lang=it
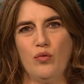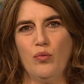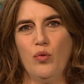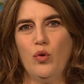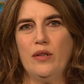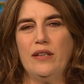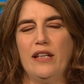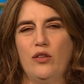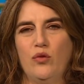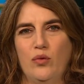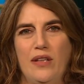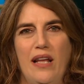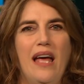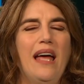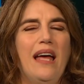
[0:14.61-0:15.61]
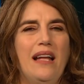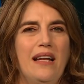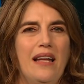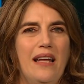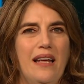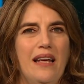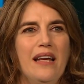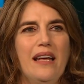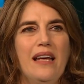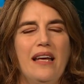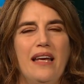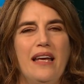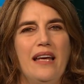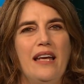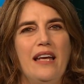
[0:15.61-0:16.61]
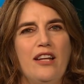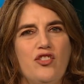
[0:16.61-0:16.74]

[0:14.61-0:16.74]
molte tutele eh,